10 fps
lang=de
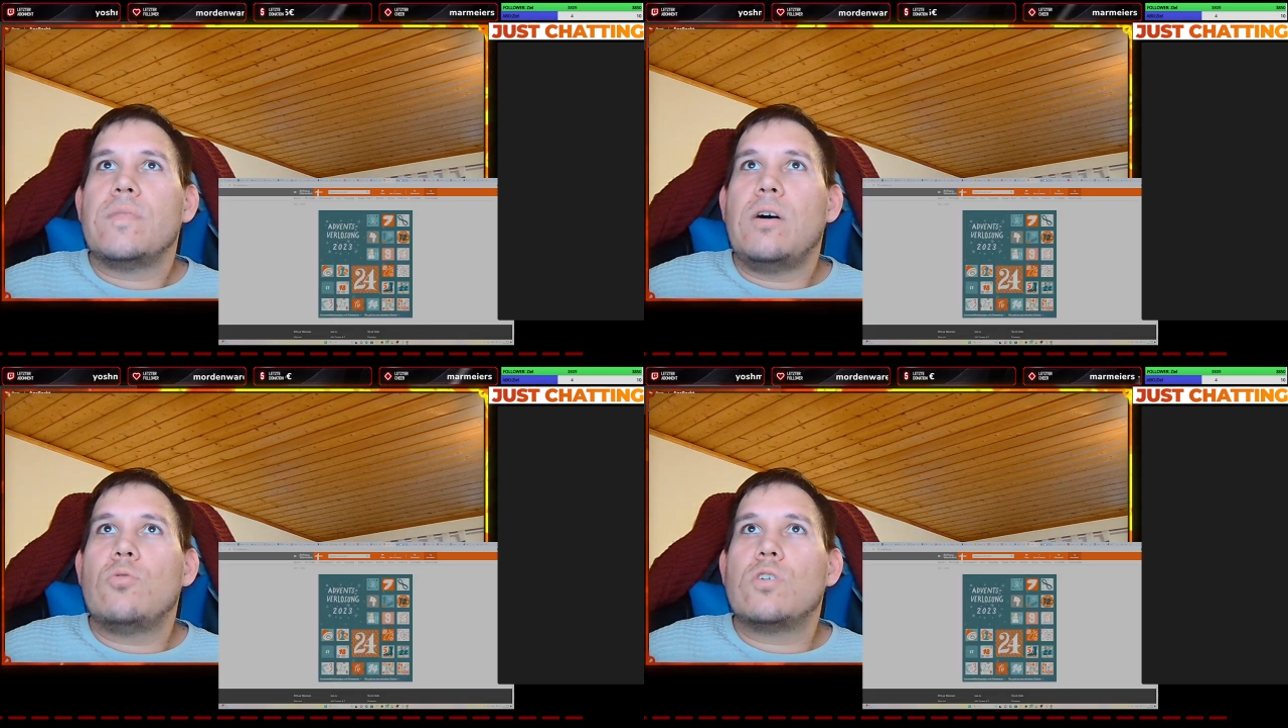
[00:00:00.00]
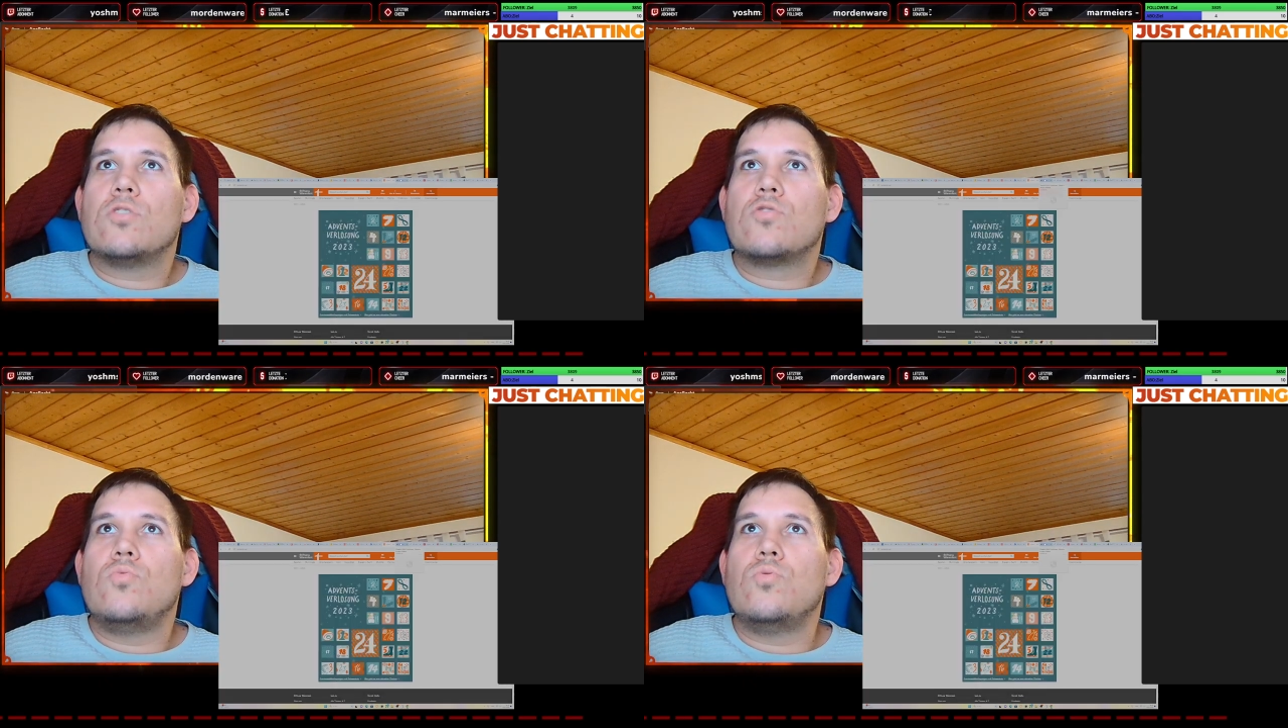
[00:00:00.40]
Auch
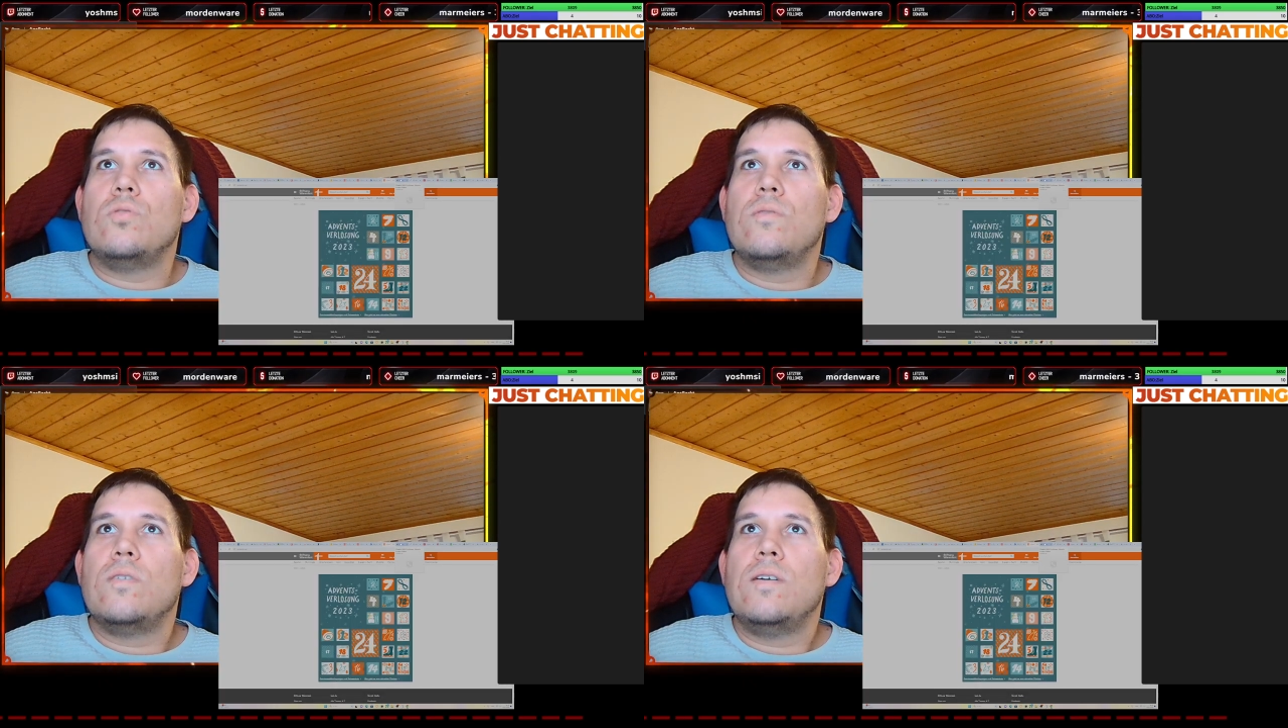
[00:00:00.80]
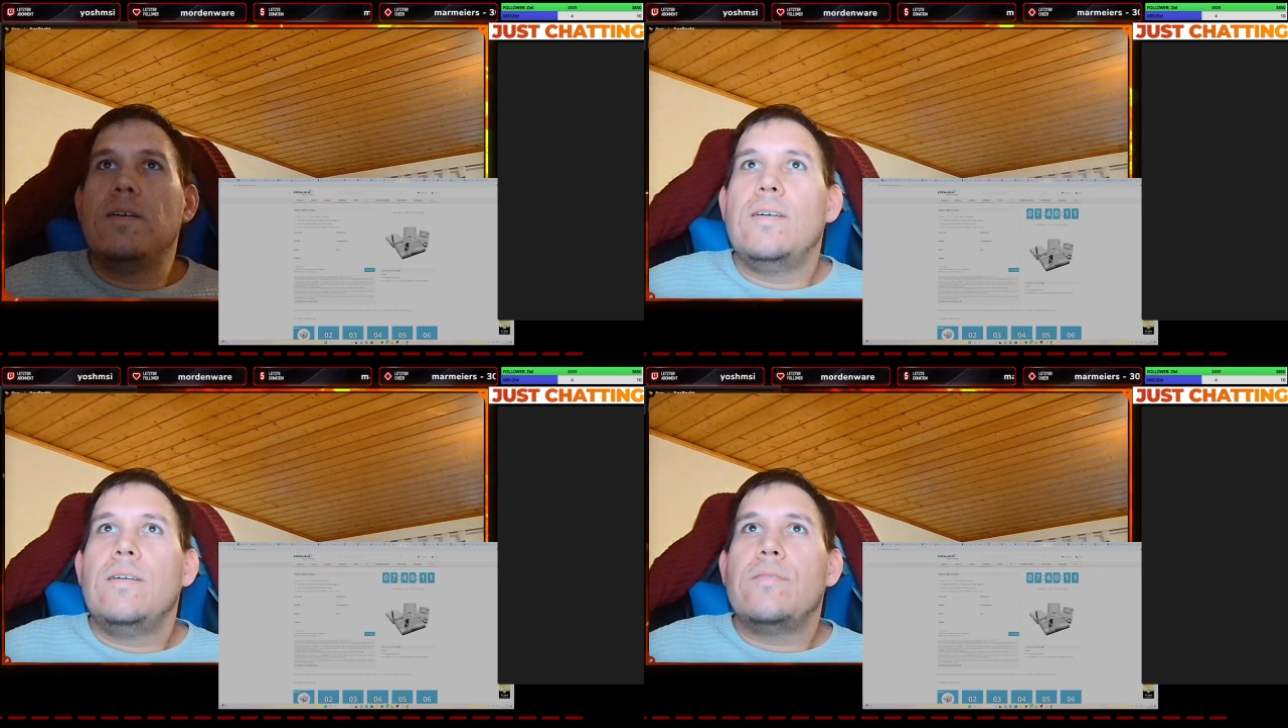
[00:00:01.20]
ganz cool.
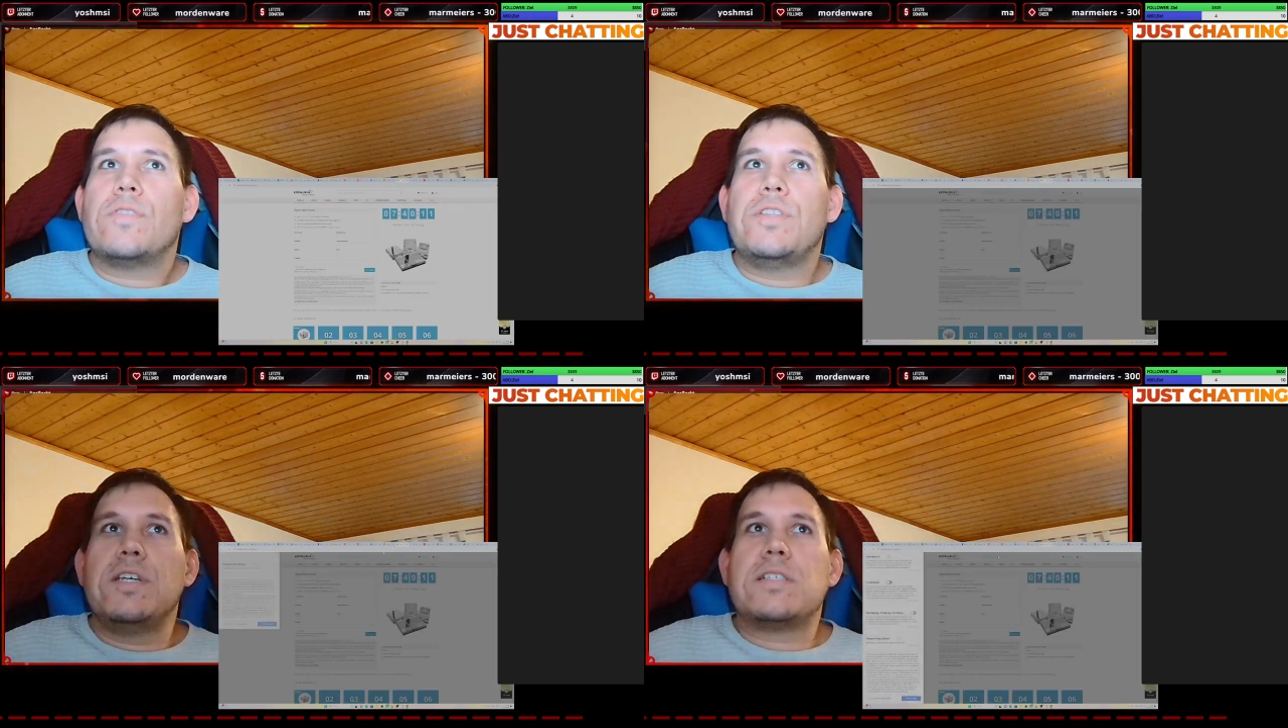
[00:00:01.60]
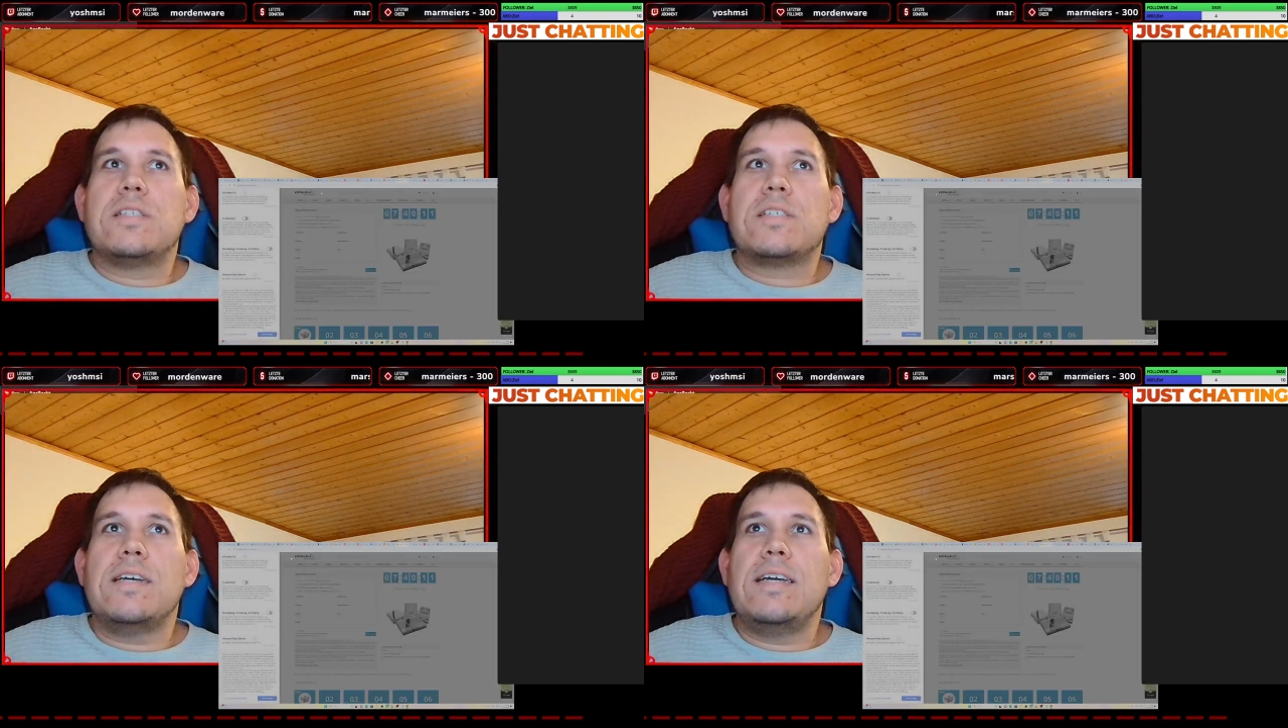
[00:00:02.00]
Nächstes
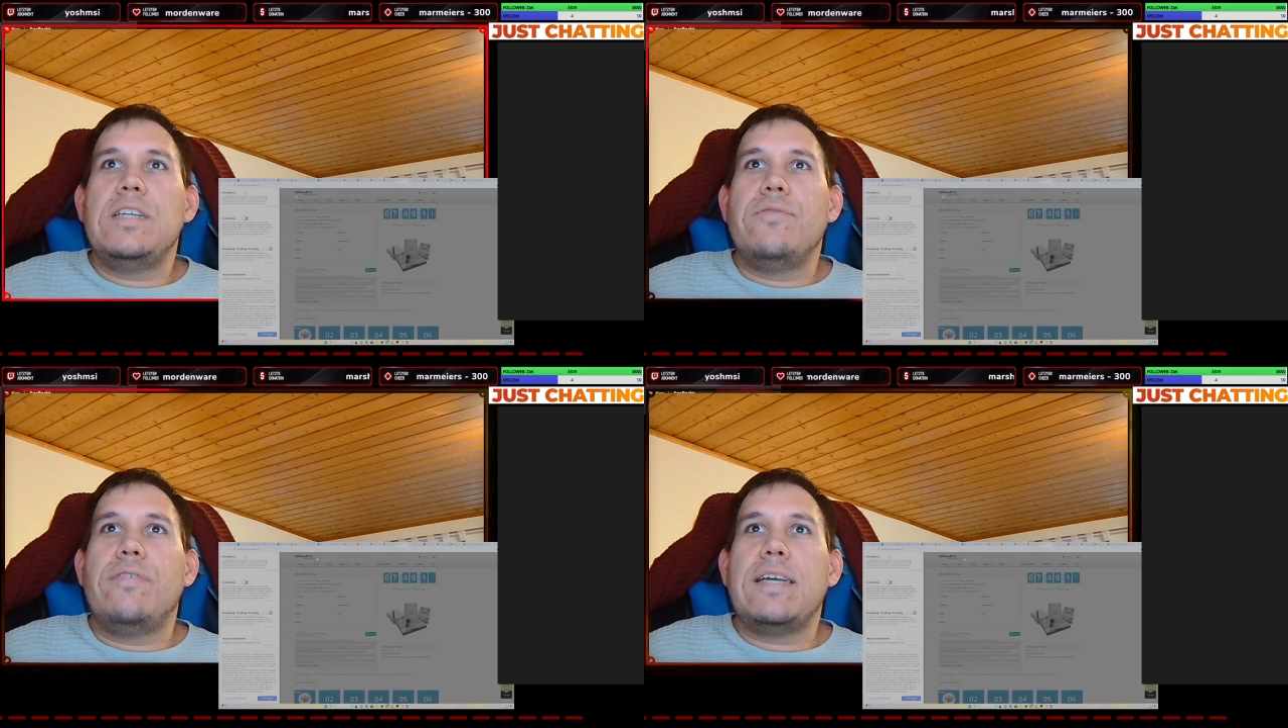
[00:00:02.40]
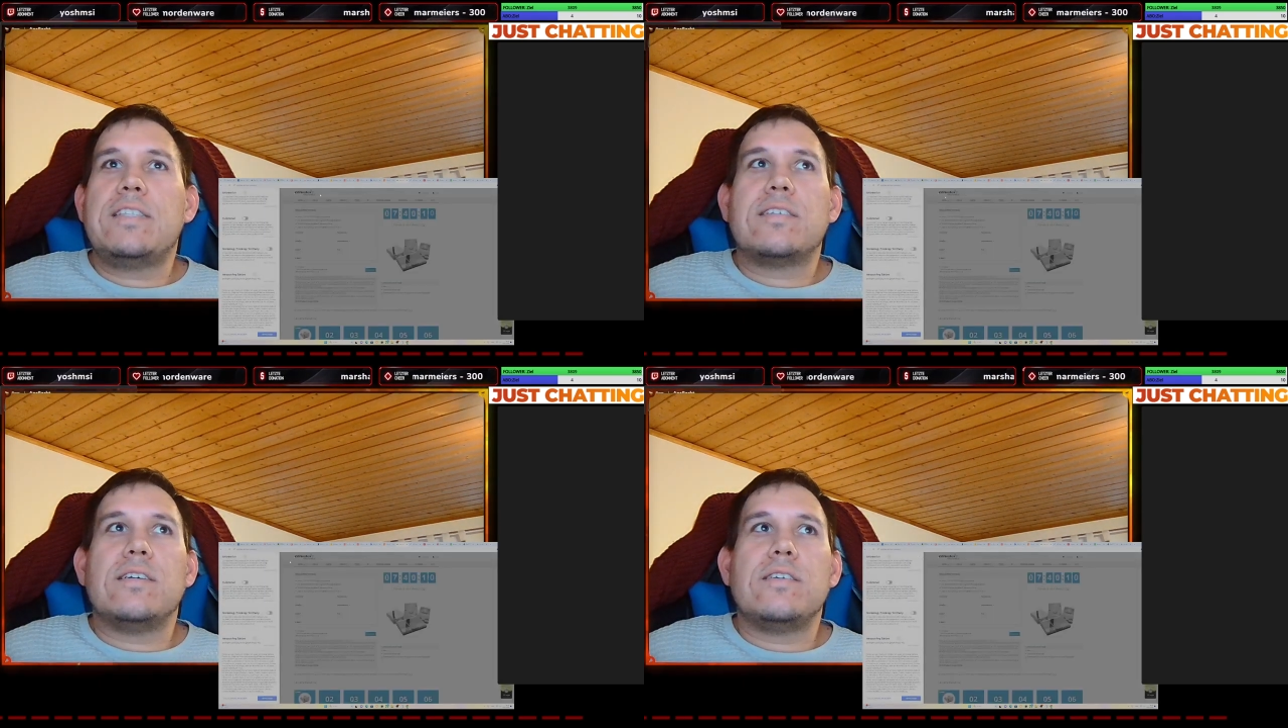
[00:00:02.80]
ist der
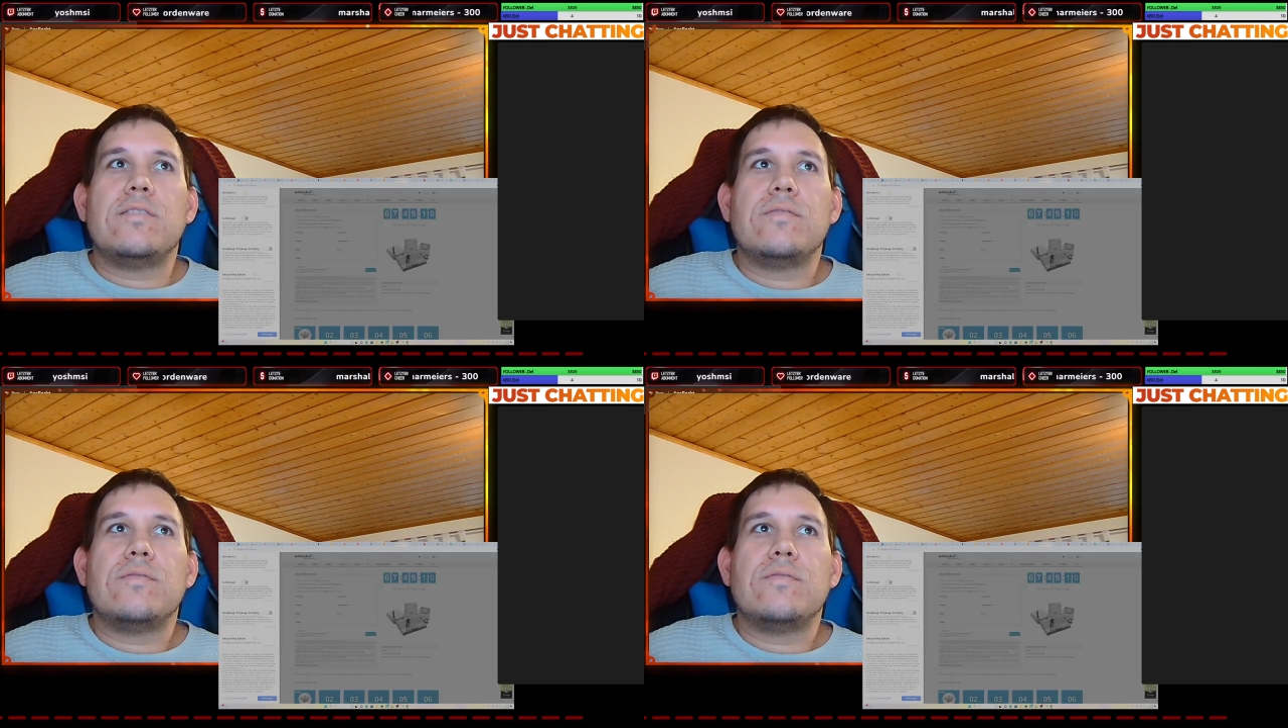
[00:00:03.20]
Elevator